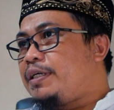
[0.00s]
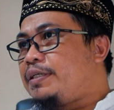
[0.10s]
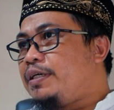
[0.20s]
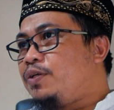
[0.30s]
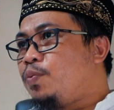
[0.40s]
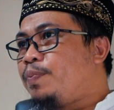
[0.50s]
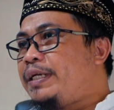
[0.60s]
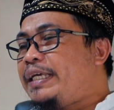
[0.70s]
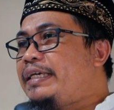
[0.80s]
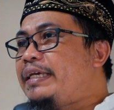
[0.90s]
jadi itu
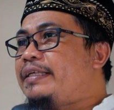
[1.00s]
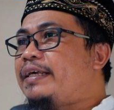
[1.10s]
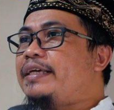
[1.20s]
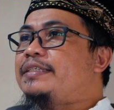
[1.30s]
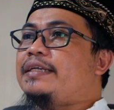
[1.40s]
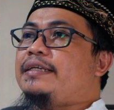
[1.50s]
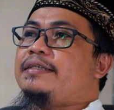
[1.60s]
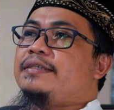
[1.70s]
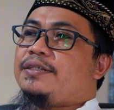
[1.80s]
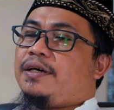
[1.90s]
peninggi derajat
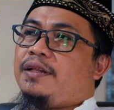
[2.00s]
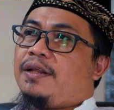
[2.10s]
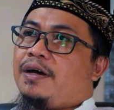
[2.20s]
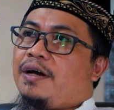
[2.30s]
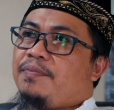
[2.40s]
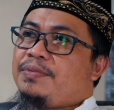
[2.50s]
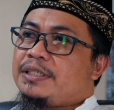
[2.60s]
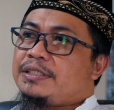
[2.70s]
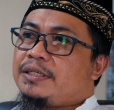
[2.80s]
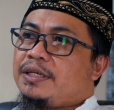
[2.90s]
di sisi Allah,
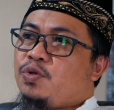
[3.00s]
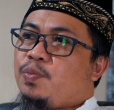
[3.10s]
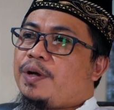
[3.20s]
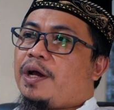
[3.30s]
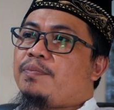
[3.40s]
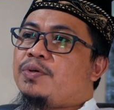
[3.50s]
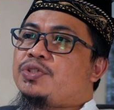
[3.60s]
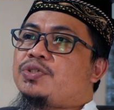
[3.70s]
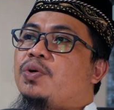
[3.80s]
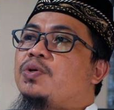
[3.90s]
bisa jadi itu
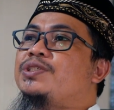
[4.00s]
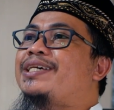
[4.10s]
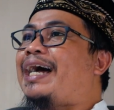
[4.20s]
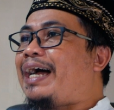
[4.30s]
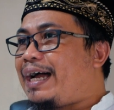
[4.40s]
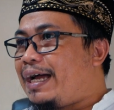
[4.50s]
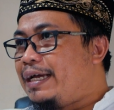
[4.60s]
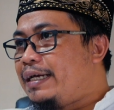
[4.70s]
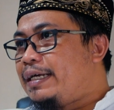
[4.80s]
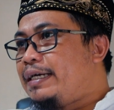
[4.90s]
penghapus dosa
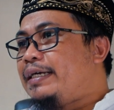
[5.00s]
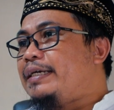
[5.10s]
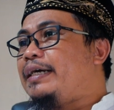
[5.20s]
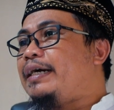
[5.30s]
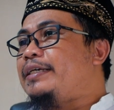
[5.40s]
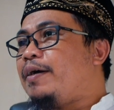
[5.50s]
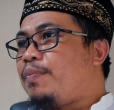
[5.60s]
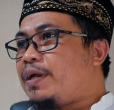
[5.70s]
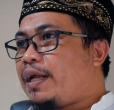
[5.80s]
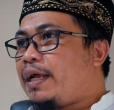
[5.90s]
ya yang
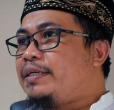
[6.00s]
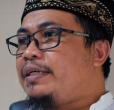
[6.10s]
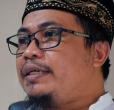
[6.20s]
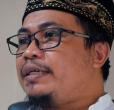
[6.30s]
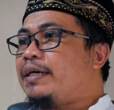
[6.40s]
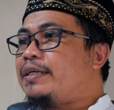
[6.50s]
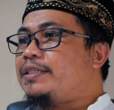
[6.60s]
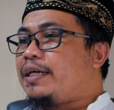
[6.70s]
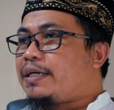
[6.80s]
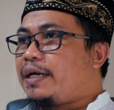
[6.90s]
pernah
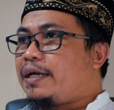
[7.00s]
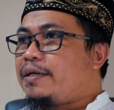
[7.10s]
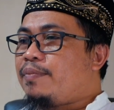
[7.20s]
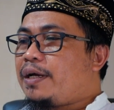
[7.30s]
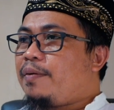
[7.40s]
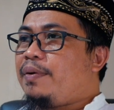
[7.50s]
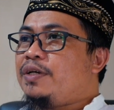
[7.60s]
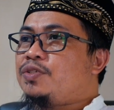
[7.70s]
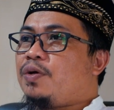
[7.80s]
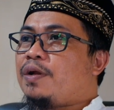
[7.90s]
dikerjakan. Maka
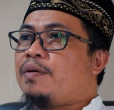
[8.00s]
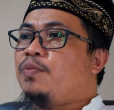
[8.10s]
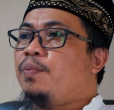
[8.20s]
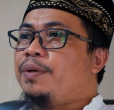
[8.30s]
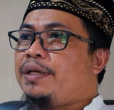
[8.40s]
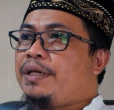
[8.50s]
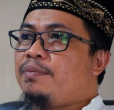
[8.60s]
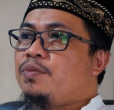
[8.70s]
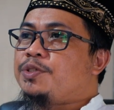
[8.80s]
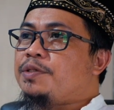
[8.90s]
bagi seorang
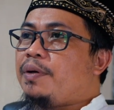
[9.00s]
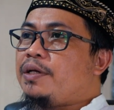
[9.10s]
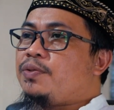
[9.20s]
mukmin musibah